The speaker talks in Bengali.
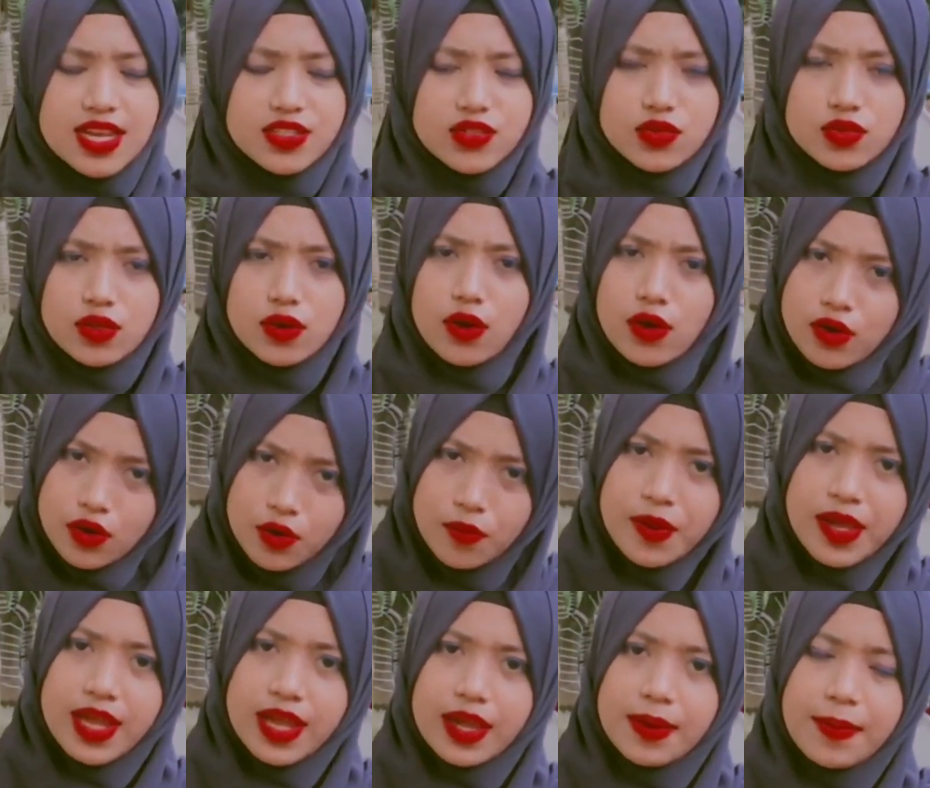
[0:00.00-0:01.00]
সে যদি অন্য
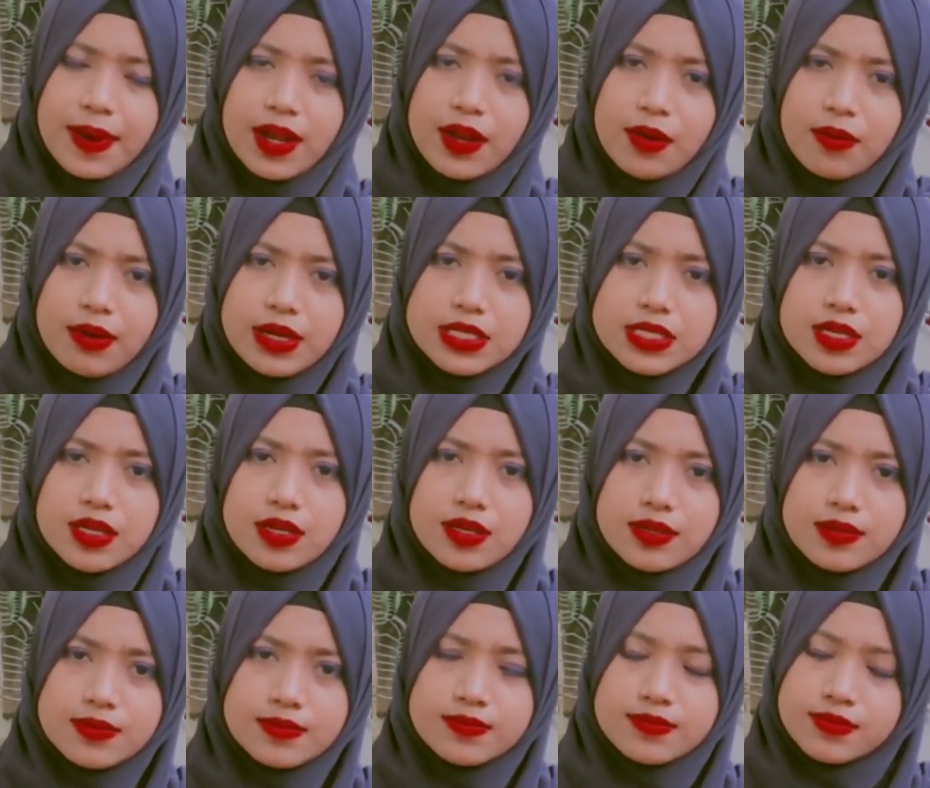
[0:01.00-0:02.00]
মেয়েকে ভালোবাসে
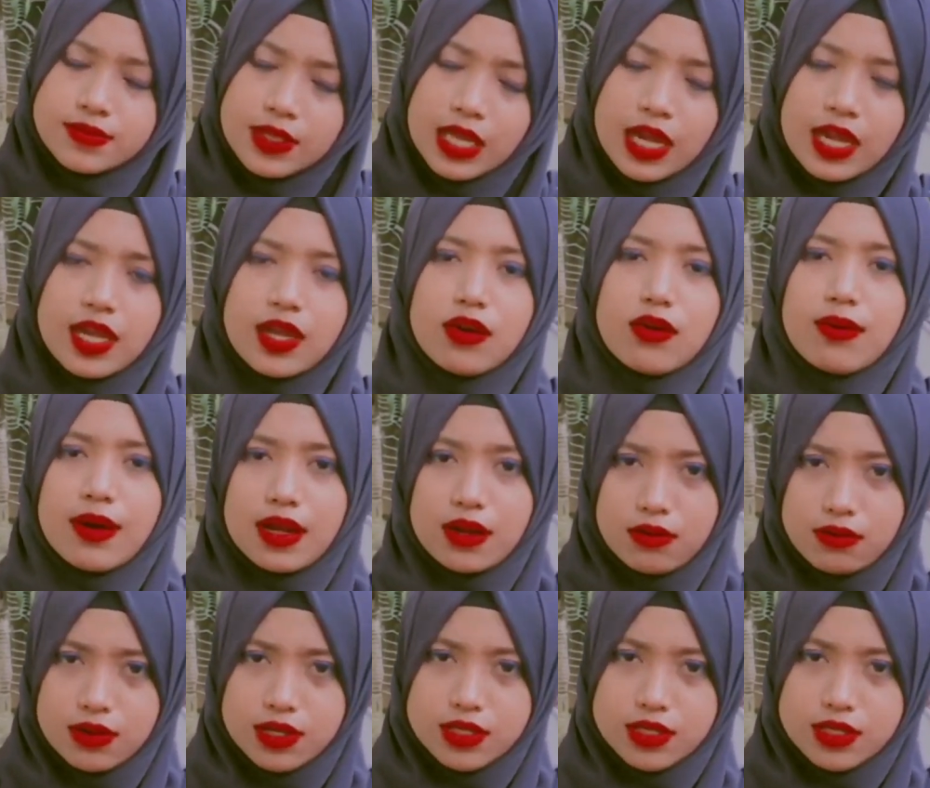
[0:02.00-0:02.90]
তাকেও